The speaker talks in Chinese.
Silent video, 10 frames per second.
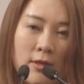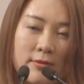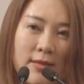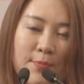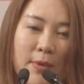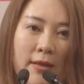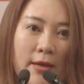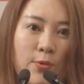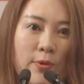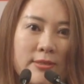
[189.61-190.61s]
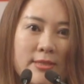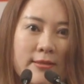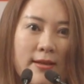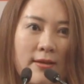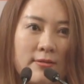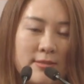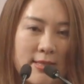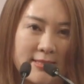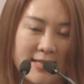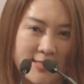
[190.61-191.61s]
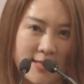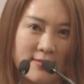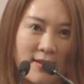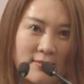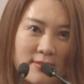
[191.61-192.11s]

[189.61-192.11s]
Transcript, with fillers: 那美年国际呢，在在香港